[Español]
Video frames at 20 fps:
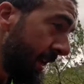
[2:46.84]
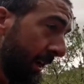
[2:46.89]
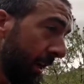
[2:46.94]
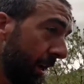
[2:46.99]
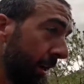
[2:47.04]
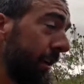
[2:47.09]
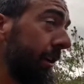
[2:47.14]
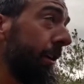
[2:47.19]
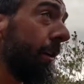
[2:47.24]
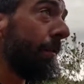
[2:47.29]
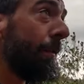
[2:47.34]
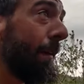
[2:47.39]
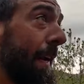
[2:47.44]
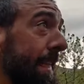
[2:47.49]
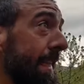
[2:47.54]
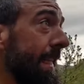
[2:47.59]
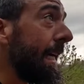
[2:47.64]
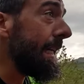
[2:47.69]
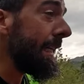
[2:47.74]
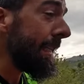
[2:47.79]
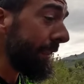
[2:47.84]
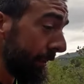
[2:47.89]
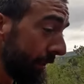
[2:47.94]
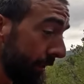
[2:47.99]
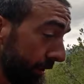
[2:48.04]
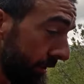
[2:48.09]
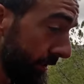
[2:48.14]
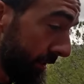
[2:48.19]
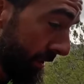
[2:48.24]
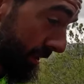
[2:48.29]
Hoy nos falta
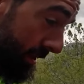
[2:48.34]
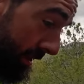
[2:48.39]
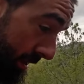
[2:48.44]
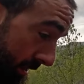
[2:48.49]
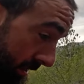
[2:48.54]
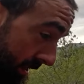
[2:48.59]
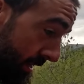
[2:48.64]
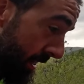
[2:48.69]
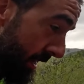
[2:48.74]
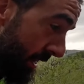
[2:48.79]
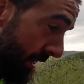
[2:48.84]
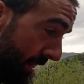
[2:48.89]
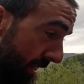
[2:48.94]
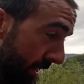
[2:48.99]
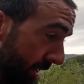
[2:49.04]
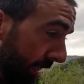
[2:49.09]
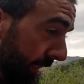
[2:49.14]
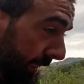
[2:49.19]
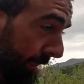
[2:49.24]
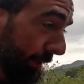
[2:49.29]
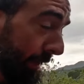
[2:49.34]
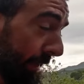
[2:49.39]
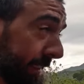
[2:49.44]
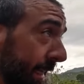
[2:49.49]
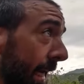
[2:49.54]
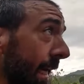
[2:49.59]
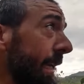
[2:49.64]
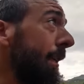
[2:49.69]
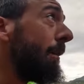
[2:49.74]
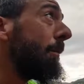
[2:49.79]
Indio, que no ha
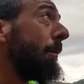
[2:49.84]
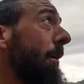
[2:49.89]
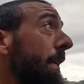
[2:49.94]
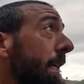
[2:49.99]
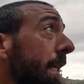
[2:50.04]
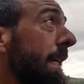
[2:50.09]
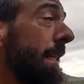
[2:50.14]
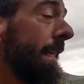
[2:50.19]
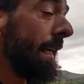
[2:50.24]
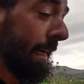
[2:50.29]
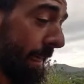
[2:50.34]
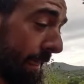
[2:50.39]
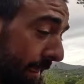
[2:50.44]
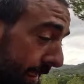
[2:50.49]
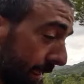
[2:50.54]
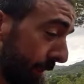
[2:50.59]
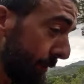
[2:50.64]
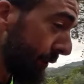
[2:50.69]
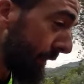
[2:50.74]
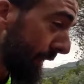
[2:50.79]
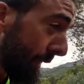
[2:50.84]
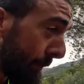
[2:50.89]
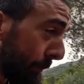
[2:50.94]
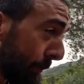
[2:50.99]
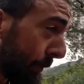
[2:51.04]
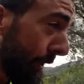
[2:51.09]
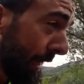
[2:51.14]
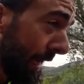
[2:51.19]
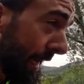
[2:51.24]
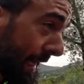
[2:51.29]
salido porque decía que hacía un
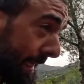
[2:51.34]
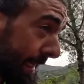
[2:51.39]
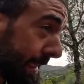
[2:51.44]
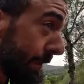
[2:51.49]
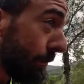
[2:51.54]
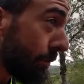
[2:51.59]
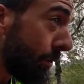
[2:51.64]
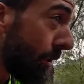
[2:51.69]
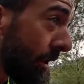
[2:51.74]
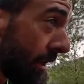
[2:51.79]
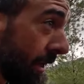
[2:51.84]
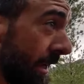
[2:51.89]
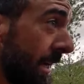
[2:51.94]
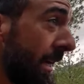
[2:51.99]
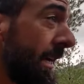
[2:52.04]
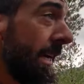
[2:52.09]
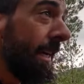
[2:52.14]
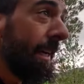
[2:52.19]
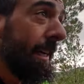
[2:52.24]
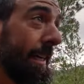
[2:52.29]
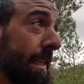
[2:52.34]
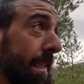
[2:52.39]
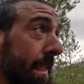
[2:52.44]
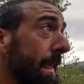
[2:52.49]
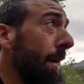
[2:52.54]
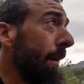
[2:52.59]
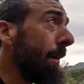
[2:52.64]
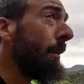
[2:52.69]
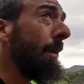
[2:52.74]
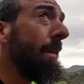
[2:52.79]
temporal ahí, que
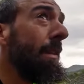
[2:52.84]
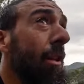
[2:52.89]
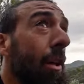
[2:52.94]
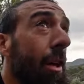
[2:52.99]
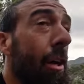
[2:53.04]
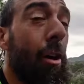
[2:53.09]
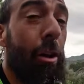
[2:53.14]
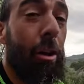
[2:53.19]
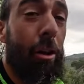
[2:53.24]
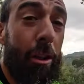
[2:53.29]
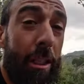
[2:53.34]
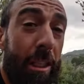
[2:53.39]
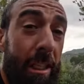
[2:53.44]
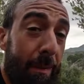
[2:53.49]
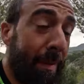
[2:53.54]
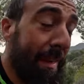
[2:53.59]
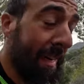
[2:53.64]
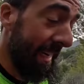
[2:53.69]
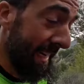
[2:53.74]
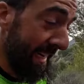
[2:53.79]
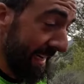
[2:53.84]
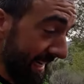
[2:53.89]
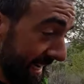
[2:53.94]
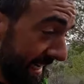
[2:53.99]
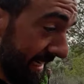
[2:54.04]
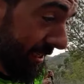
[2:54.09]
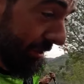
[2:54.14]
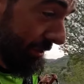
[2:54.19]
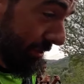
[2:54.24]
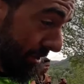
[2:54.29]
estaba lloviendo de locos y se iba al
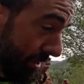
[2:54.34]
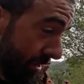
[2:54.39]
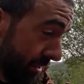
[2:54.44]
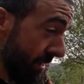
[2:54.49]
gimnasio.